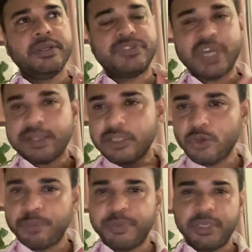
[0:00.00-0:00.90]
जाति
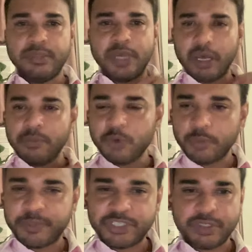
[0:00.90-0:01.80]
रूपी धर्म
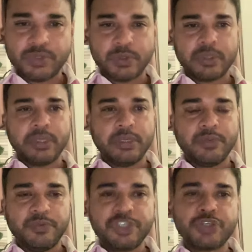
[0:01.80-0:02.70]
रूपी चीजों के
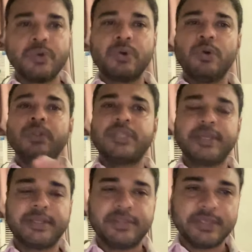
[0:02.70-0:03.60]
विष को घोलते
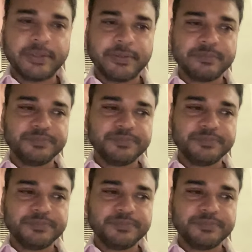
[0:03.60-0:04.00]
रहते हैं